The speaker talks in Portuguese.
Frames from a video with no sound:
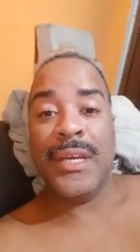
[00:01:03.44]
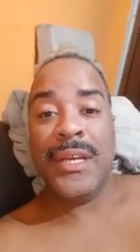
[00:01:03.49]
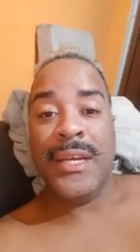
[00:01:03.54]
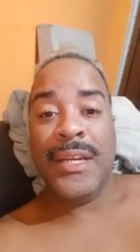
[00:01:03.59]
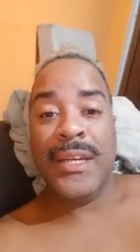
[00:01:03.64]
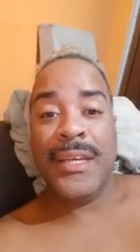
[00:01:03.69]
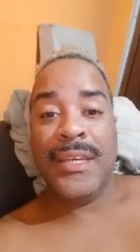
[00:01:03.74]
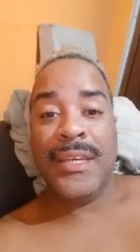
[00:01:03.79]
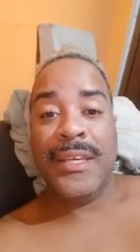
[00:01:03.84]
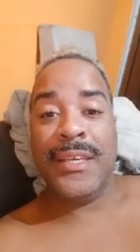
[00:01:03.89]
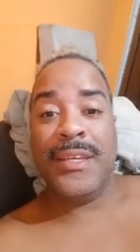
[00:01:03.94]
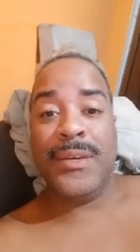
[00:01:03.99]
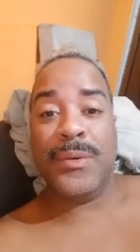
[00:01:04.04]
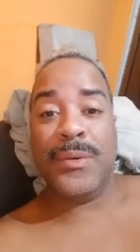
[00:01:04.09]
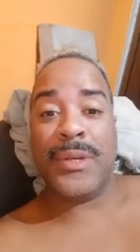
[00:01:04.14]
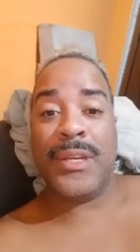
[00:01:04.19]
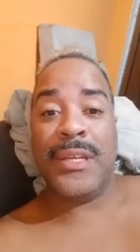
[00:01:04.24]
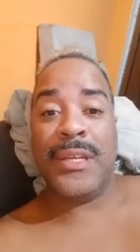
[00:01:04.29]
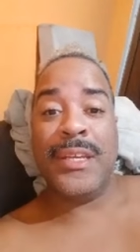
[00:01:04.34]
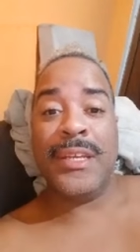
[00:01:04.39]
E eu
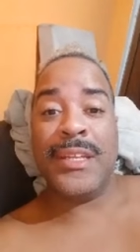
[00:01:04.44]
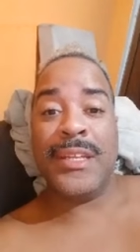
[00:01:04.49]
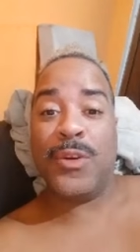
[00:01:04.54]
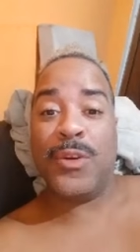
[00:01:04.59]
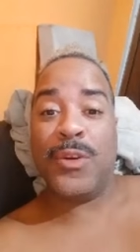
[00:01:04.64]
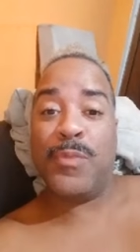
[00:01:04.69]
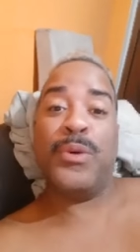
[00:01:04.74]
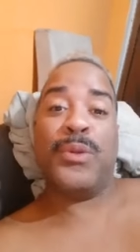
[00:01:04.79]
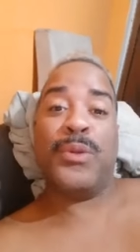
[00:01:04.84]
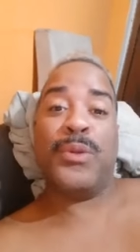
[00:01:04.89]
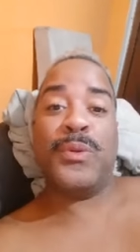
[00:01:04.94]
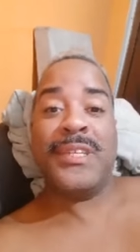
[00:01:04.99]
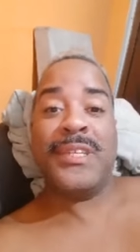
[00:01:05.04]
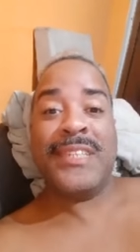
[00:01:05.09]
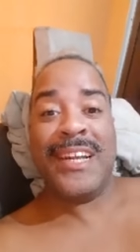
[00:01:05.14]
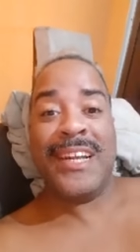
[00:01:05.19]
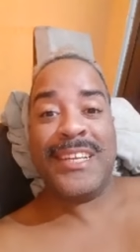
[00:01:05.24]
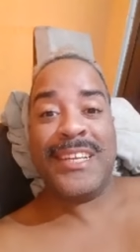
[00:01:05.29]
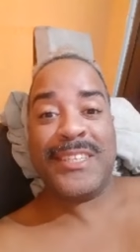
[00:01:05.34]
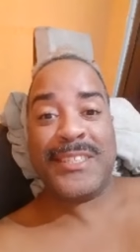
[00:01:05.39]
queria ter
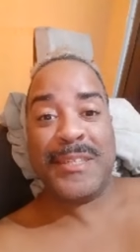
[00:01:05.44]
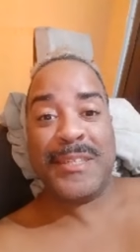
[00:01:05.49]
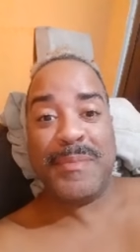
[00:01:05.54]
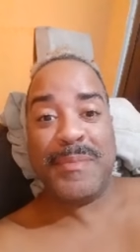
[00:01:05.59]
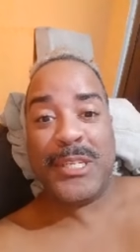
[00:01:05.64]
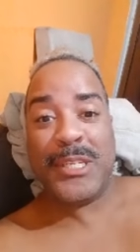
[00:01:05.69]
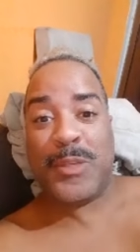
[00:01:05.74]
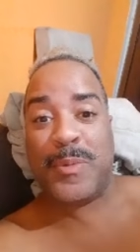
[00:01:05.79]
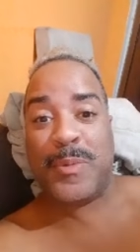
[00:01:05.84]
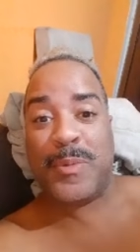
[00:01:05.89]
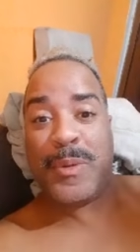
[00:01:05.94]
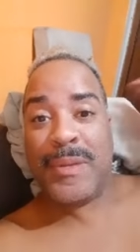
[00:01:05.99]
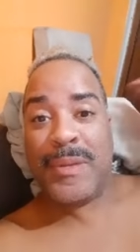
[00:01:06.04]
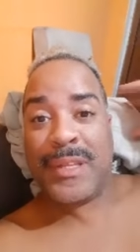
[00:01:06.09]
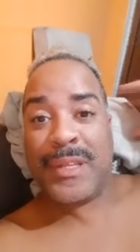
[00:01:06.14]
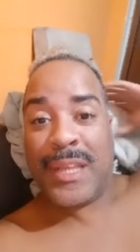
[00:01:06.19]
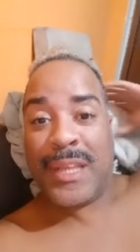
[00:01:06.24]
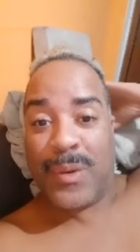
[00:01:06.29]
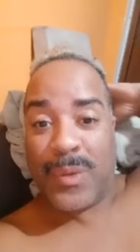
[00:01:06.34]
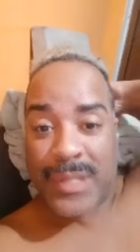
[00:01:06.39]
oportunidade também de experimentar
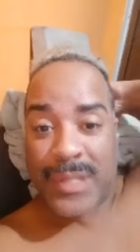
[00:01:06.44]
coisas